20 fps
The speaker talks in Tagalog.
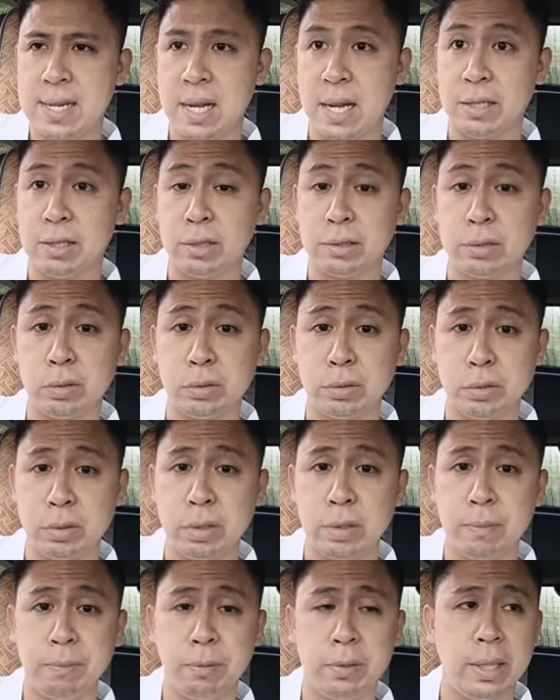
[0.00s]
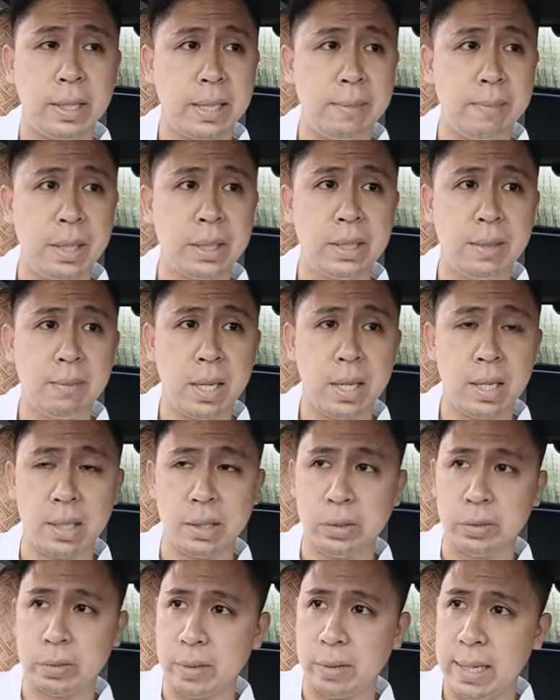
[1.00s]
ang nagtuturo po ng iba't ibang
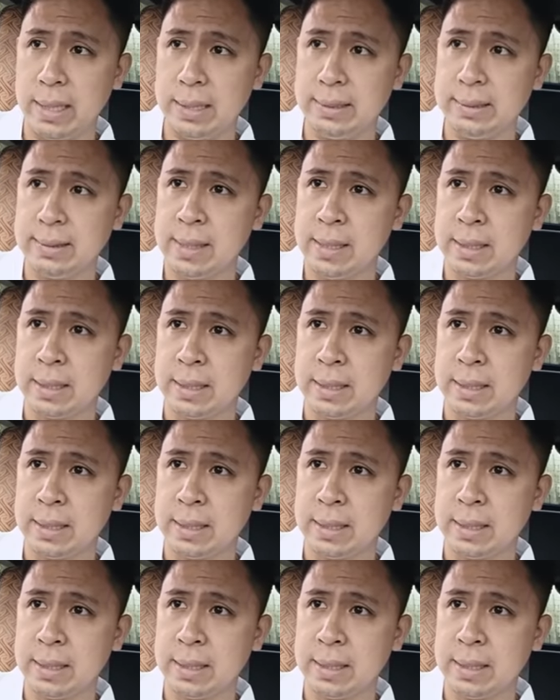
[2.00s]
katuruan